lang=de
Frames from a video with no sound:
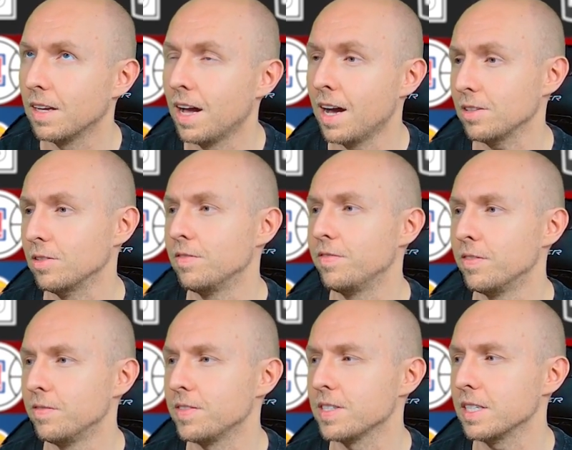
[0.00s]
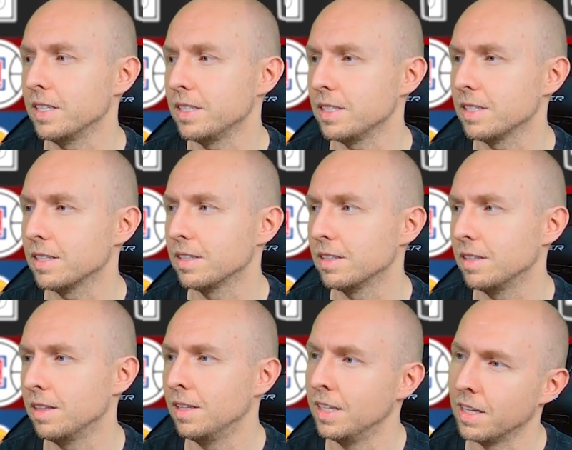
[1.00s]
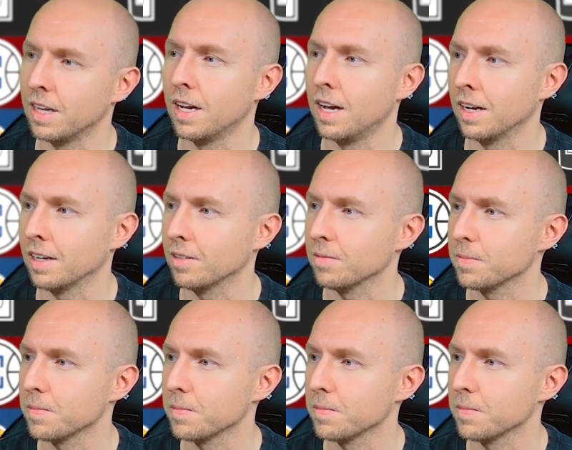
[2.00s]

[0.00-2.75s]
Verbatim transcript: 58 Niederlagen.